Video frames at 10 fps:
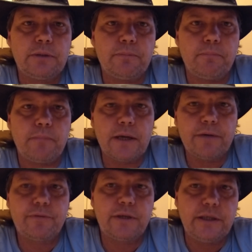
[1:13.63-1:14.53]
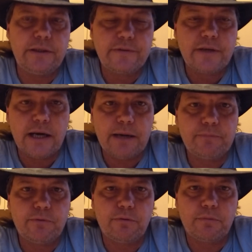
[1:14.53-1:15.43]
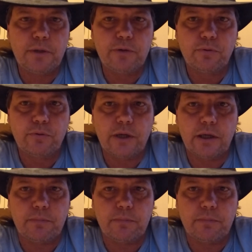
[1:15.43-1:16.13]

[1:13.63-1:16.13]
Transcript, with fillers: mehr Verdienst gehabt, wenn man mal so sage,